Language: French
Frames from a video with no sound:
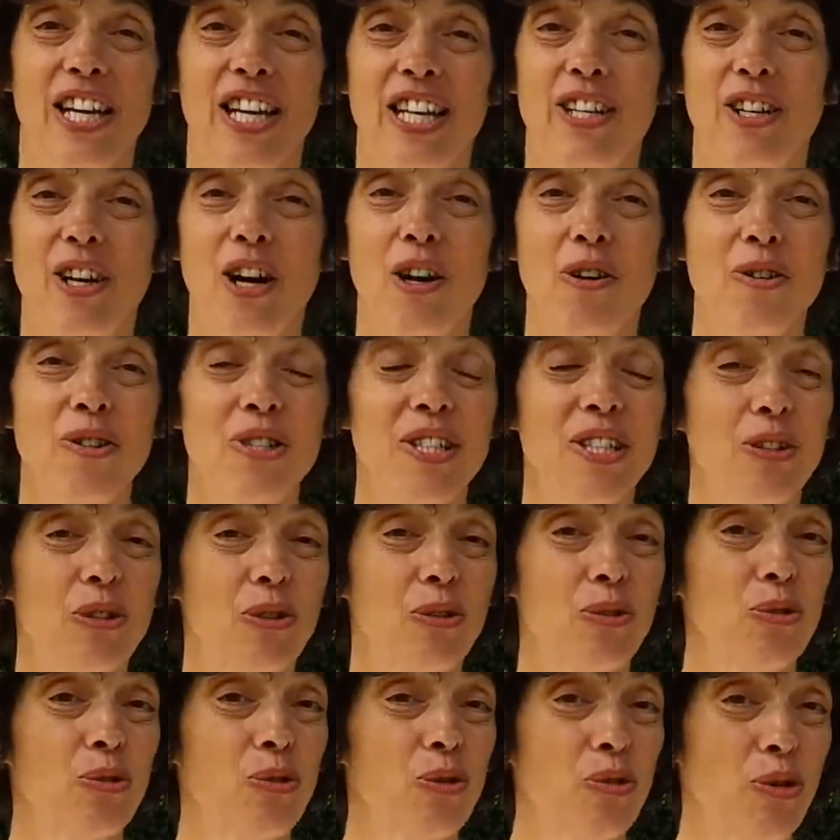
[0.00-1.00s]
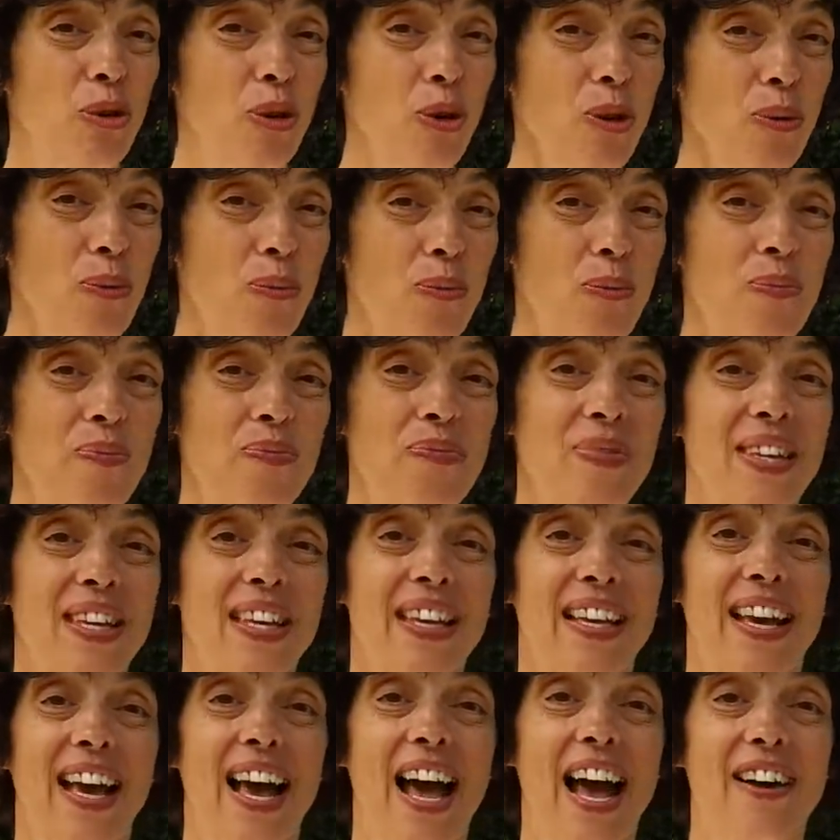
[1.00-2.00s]
Il y aura aussi de nouveaux
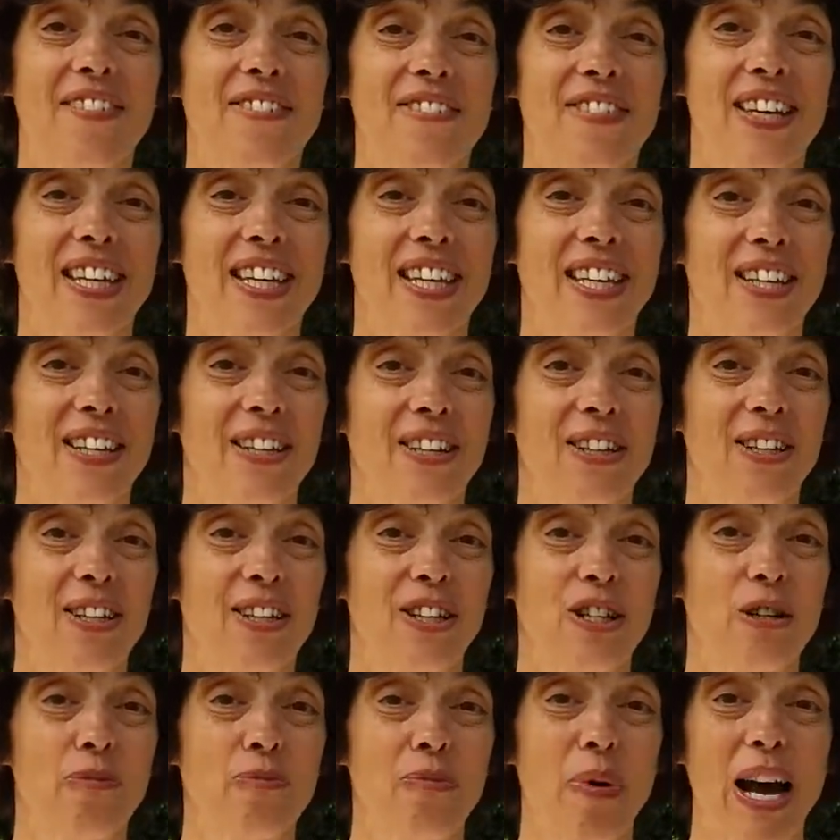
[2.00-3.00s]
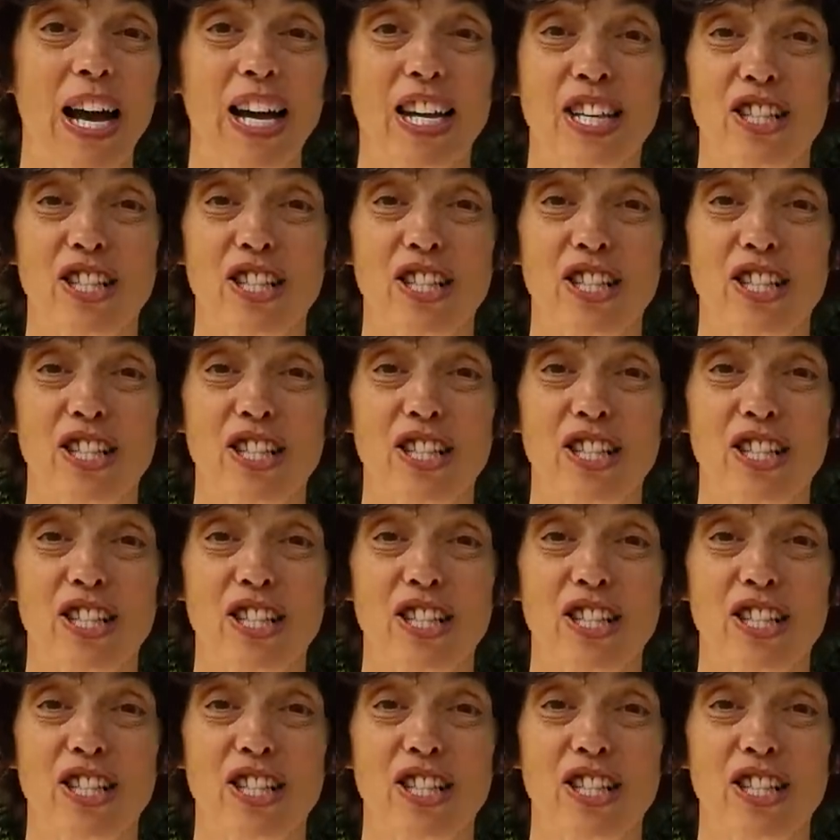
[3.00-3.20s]
avec euh, par